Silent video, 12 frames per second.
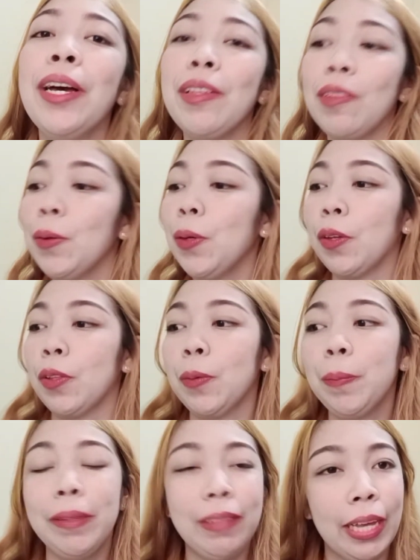So, yan.
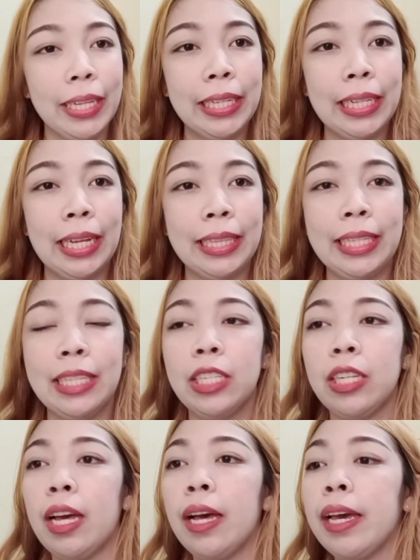Umpisahan na natin
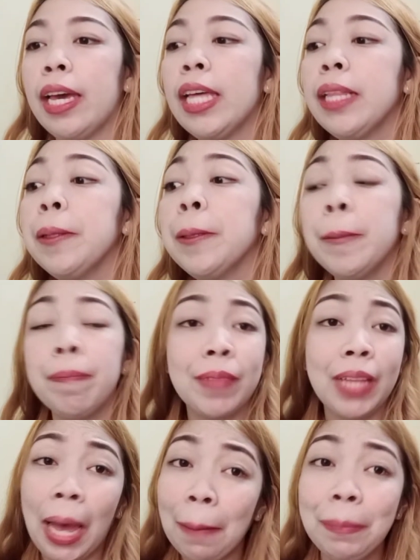siya. And,
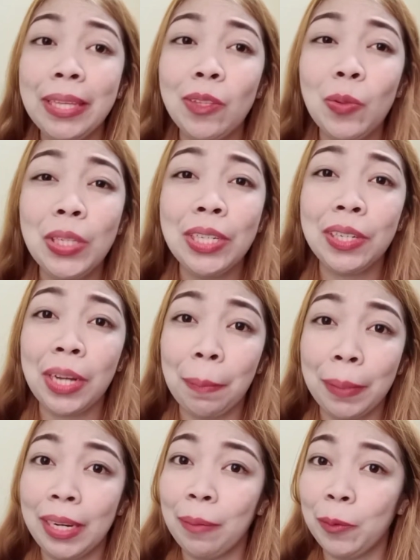Happy New Year nga
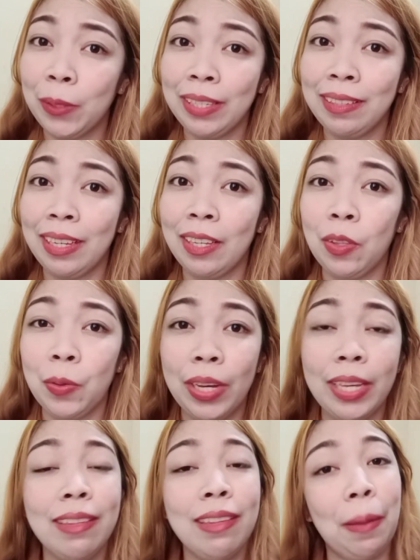pala muna sa inyo,
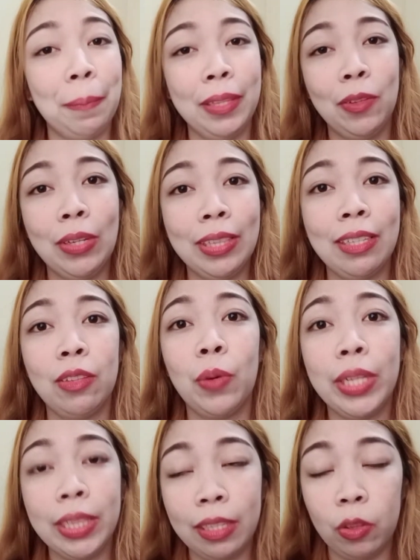guys. Happy
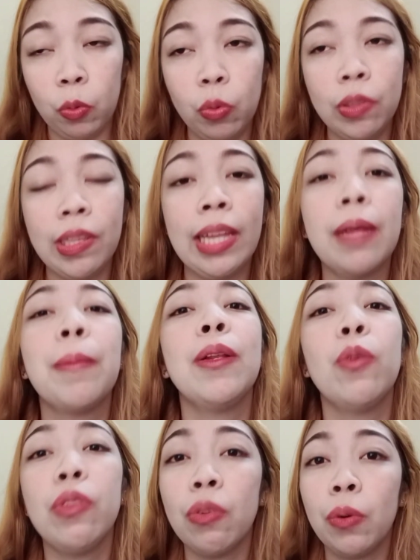2022. Sana
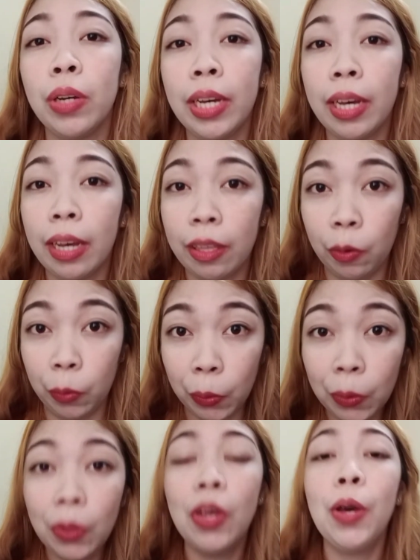malusog
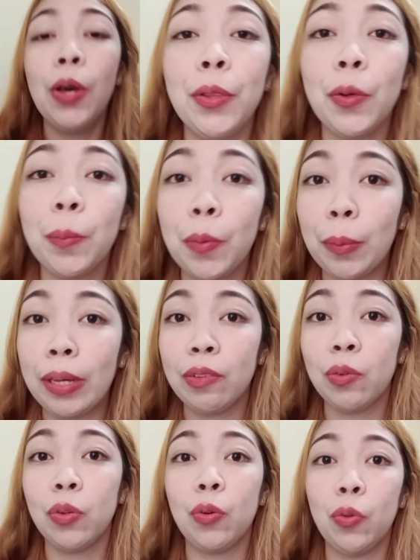kayo nung
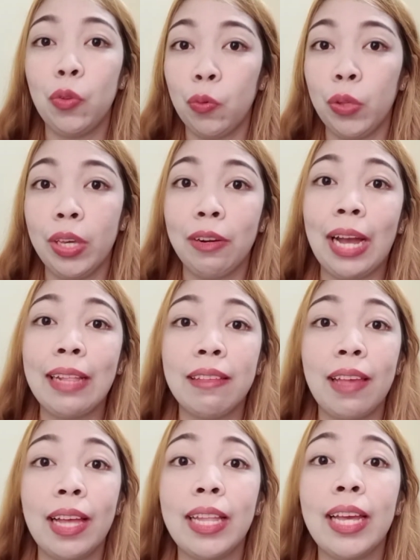pumasok yung New Year. At
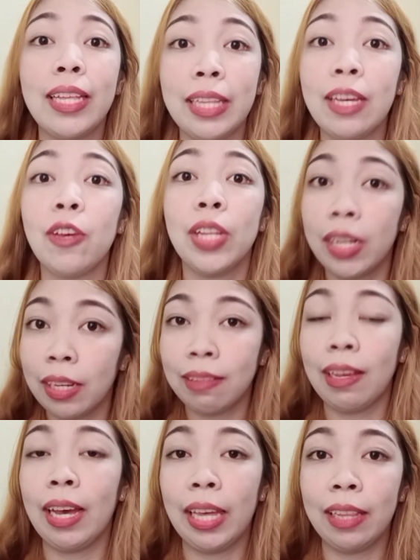sana hindi kayo
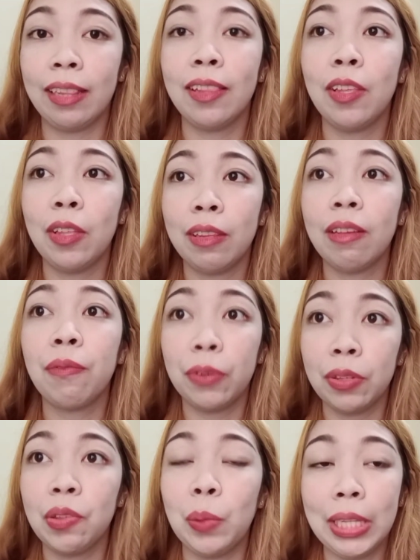nagkasakit sa
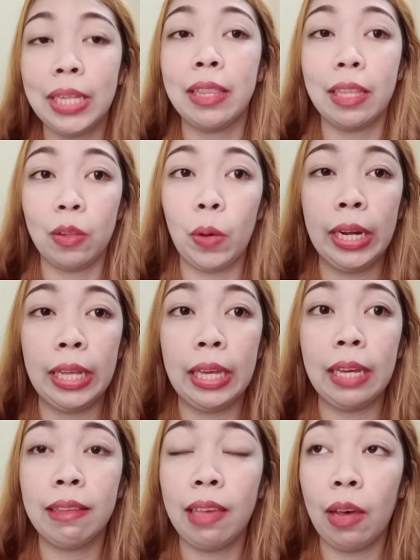first week ng January.
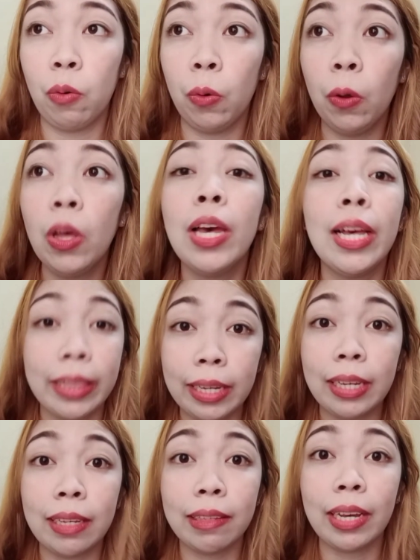Kasi ako,
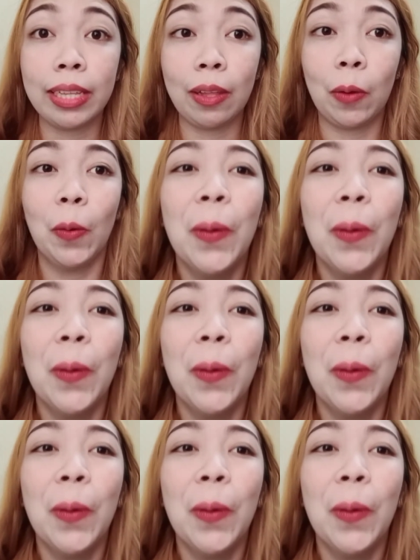nagkasakit ako.